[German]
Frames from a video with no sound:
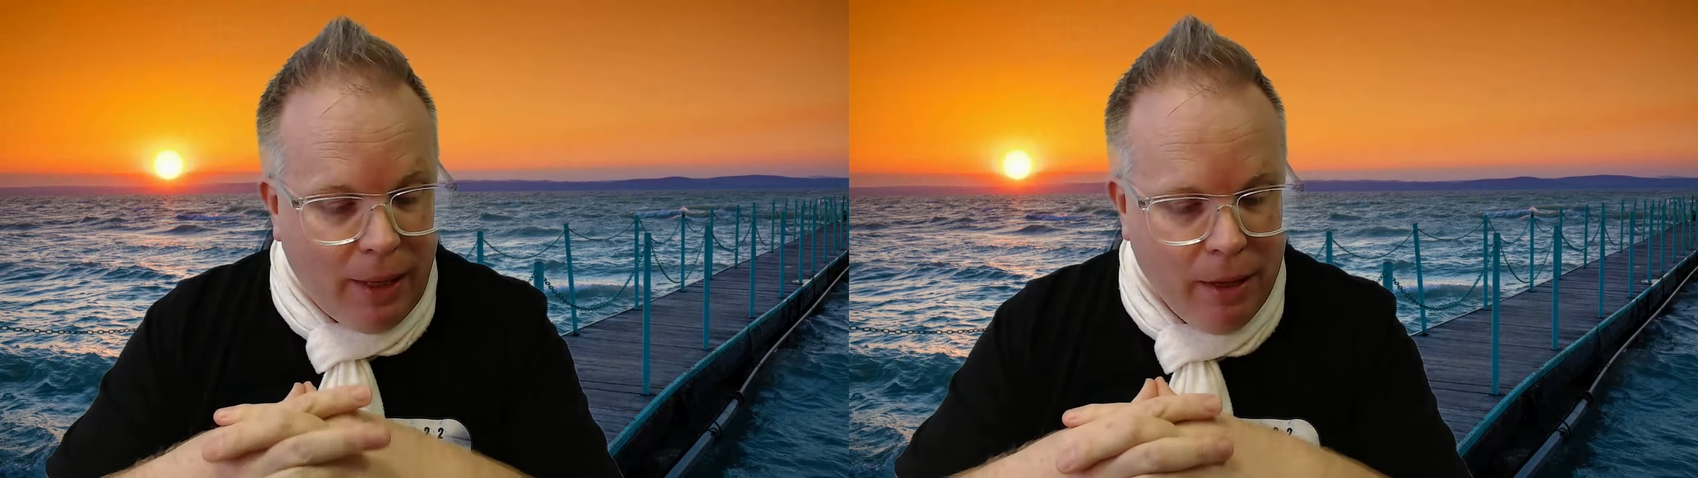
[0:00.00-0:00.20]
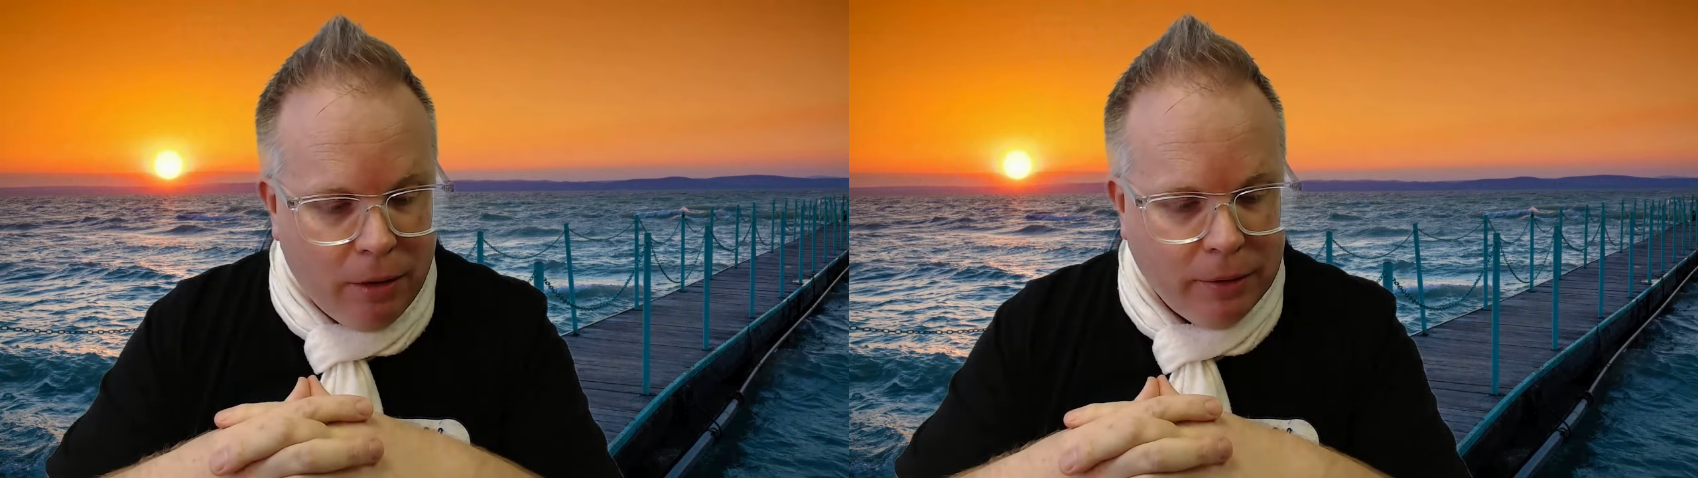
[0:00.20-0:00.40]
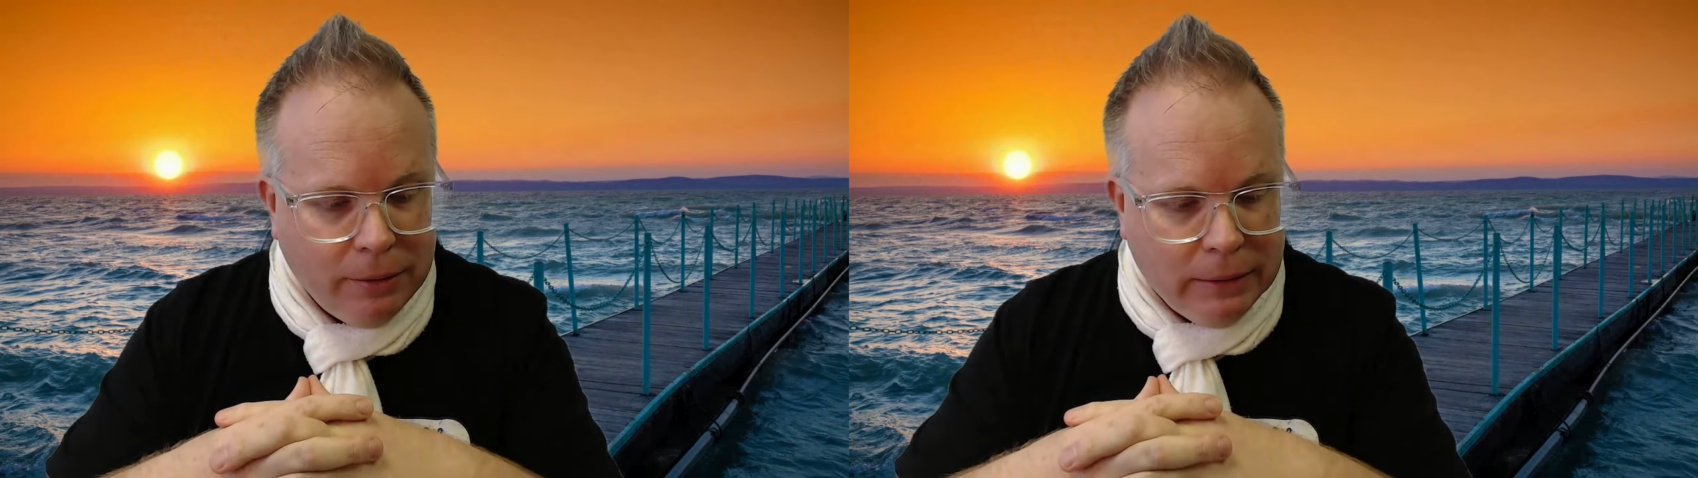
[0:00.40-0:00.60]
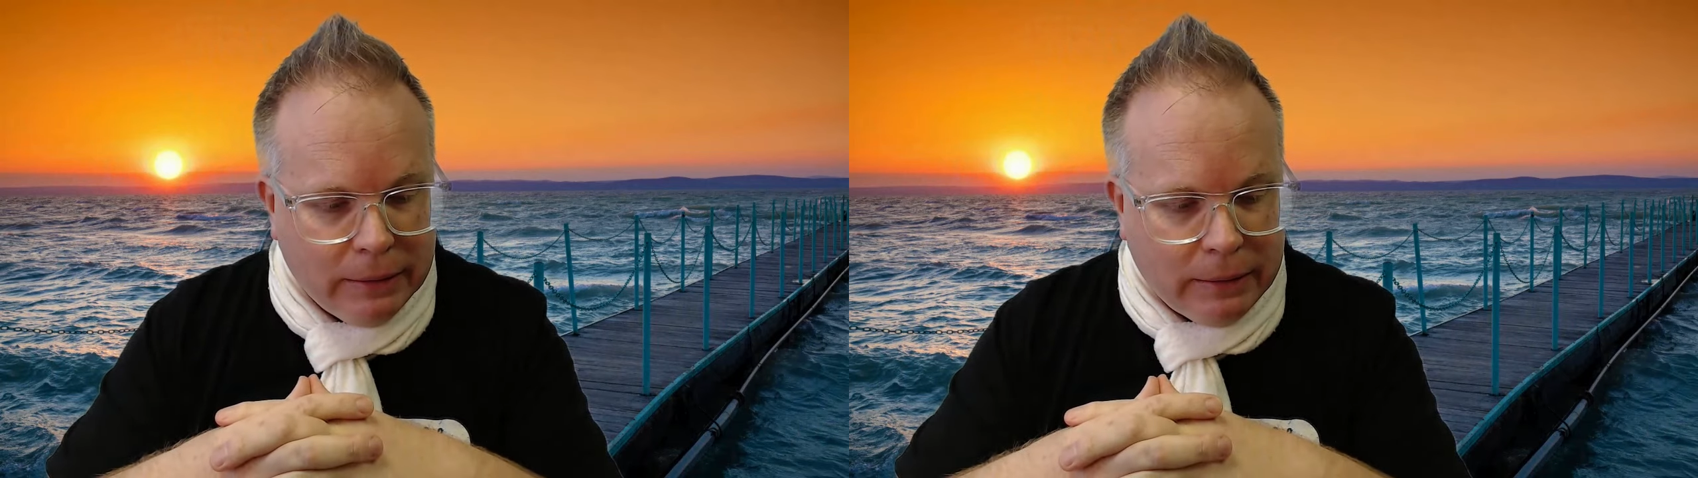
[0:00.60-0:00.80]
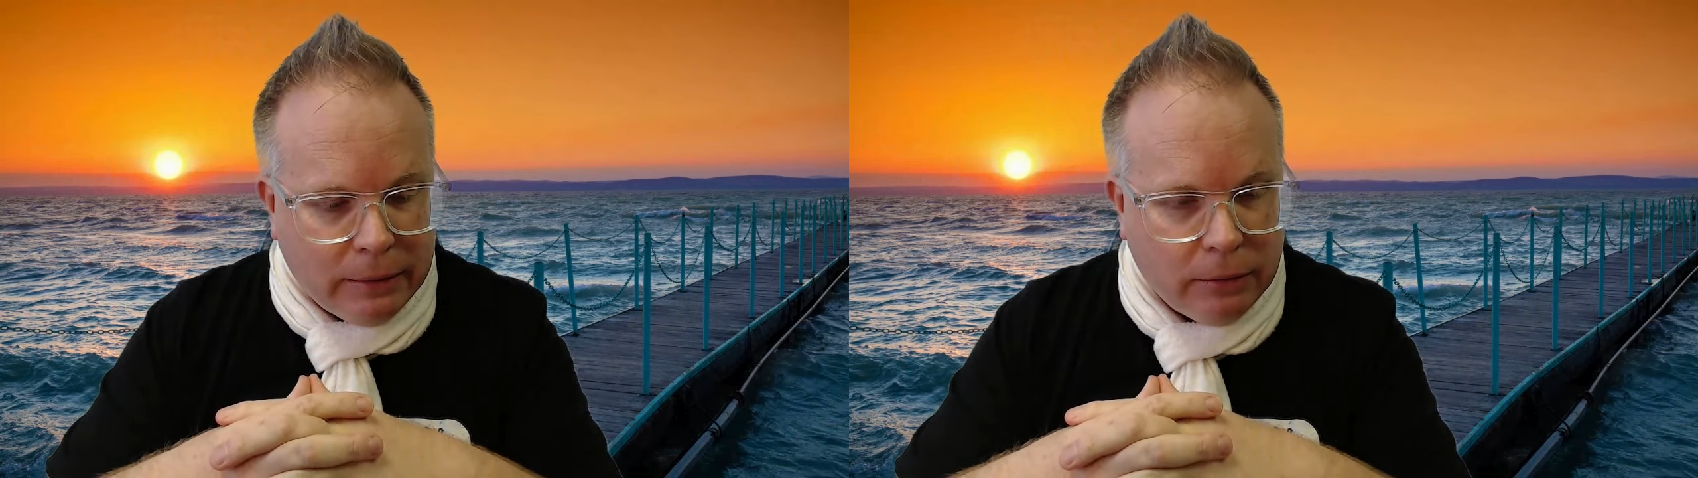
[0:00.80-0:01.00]
und
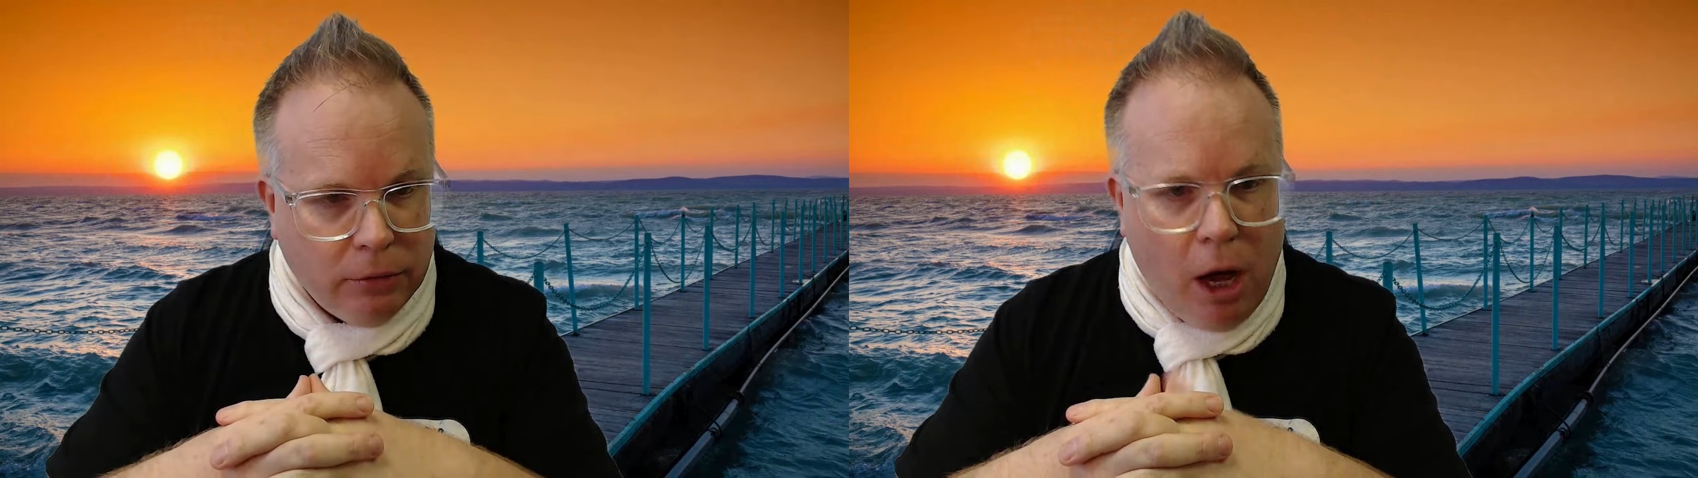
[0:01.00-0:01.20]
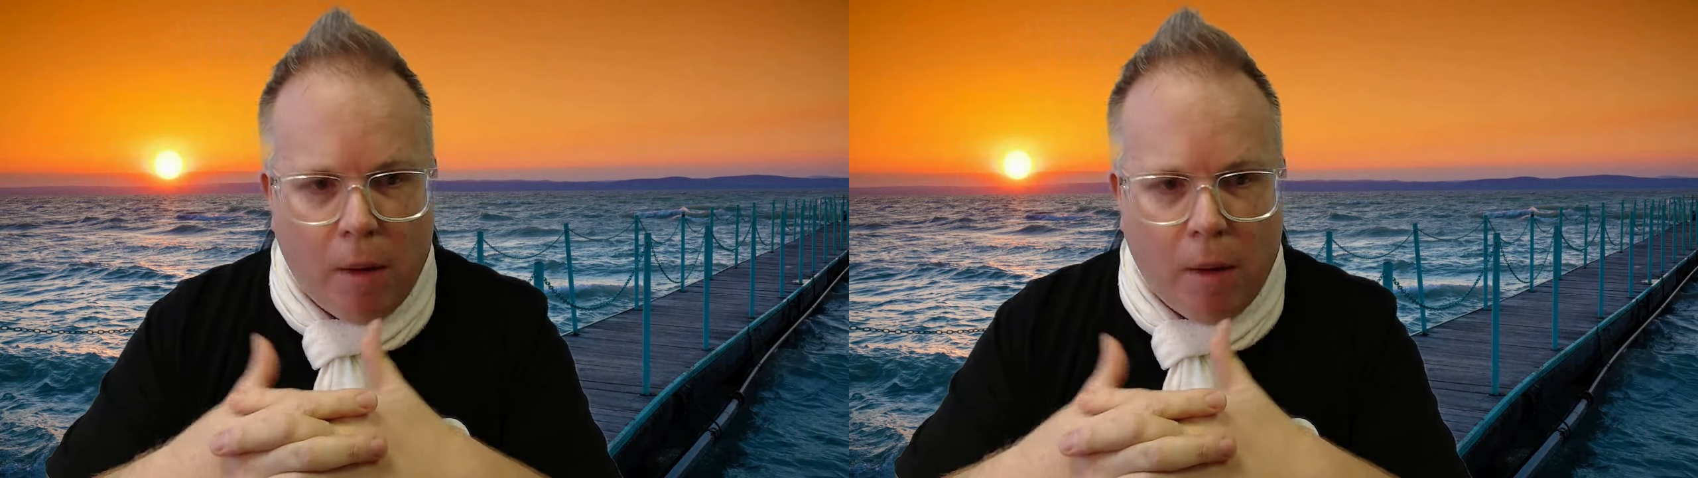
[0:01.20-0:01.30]
äh, ja,